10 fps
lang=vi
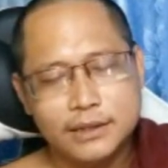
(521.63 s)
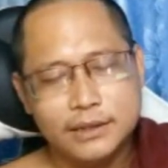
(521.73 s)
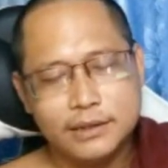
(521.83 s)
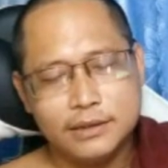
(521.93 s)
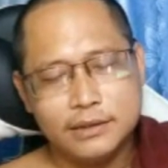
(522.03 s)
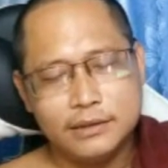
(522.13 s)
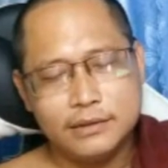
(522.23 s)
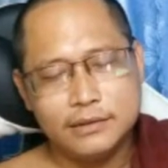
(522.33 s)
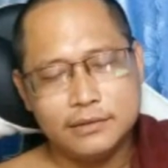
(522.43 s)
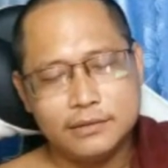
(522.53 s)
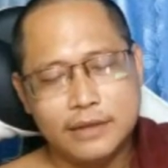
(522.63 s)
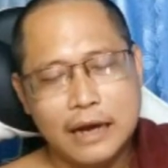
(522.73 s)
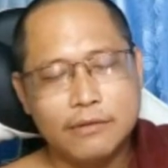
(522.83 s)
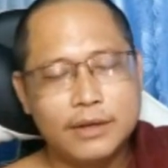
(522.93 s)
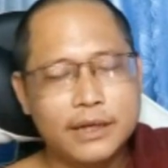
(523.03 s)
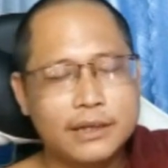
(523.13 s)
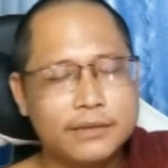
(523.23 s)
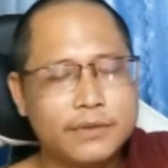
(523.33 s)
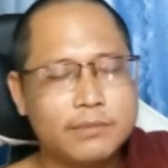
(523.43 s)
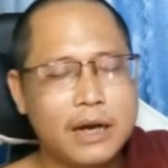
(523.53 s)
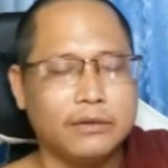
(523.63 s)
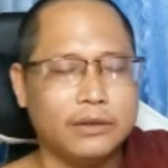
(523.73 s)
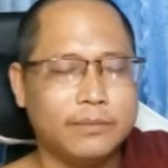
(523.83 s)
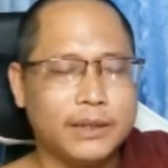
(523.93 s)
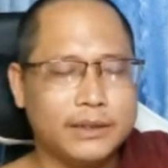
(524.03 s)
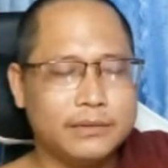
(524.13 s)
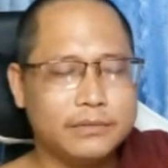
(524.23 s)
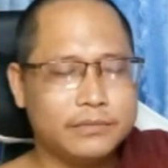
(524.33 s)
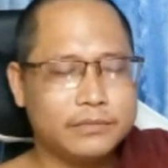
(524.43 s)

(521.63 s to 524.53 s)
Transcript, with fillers: Ờ, tạo cái phước báo cho mình